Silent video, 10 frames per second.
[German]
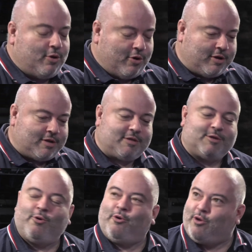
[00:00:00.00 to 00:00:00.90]
Leute
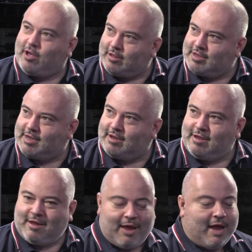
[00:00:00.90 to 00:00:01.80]
zu hören
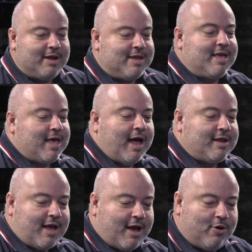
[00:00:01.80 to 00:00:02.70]
sind, die
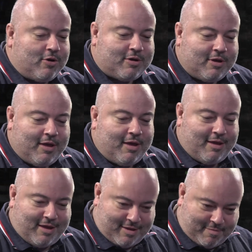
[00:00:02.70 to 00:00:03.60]
gerade auch
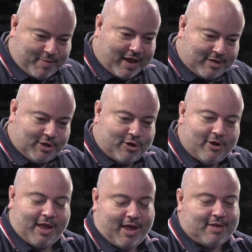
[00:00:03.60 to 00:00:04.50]
äh, praktisch
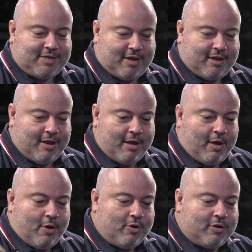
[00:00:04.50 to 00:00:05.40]
on air sind. Also
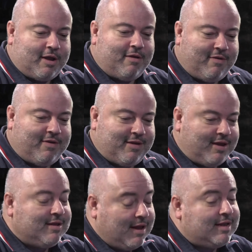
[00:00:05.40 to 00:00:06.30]
du in und, dem Fall? Äh, in,